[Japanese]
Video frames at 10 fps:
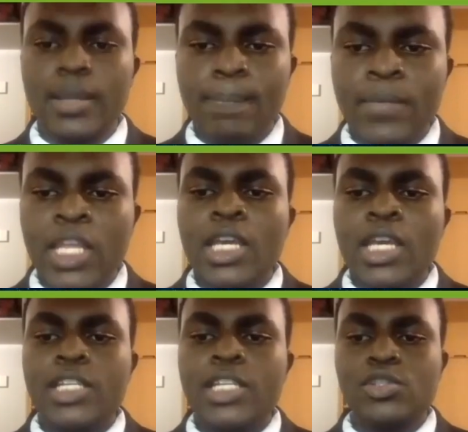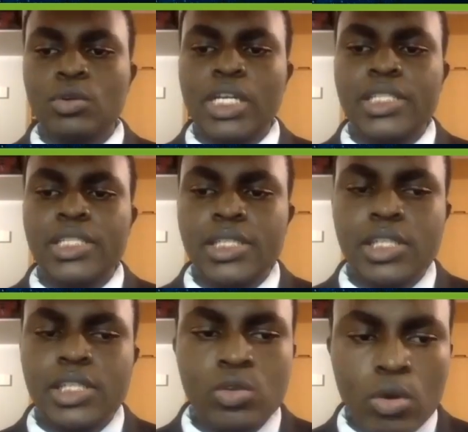必要な知識を
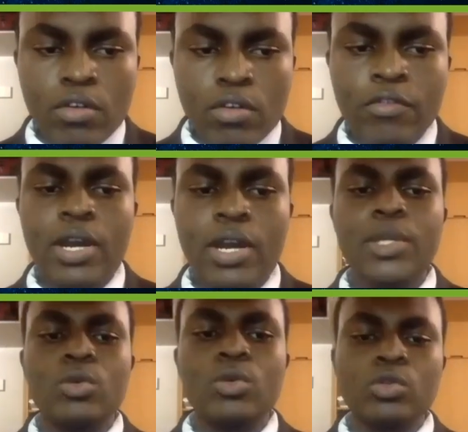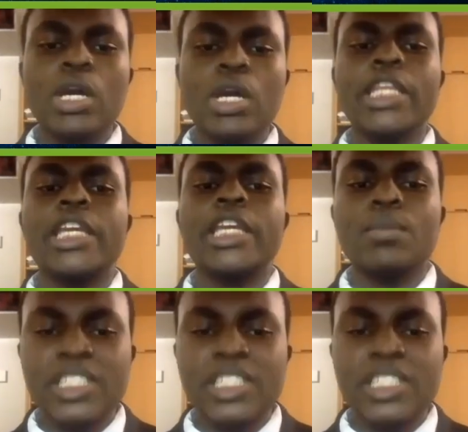深めることができました。